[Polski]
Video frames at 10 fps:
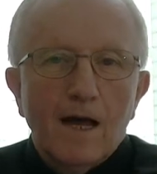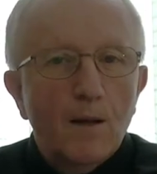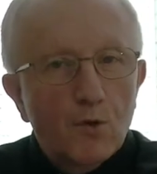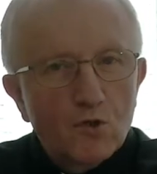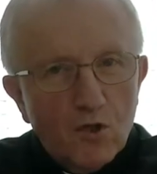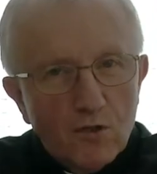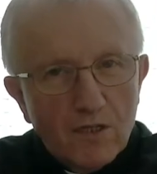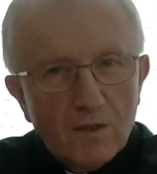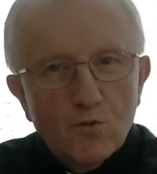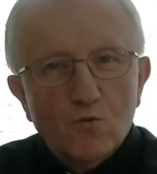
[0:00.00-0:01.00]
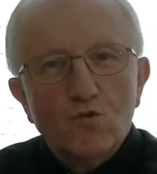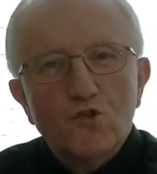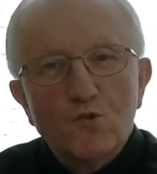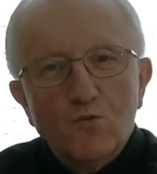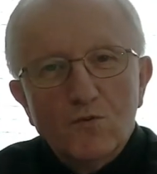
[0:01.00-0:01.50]
a początek był u
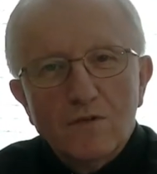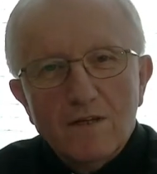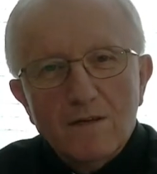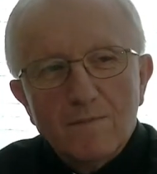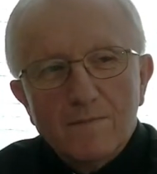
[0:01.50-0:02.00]
studni.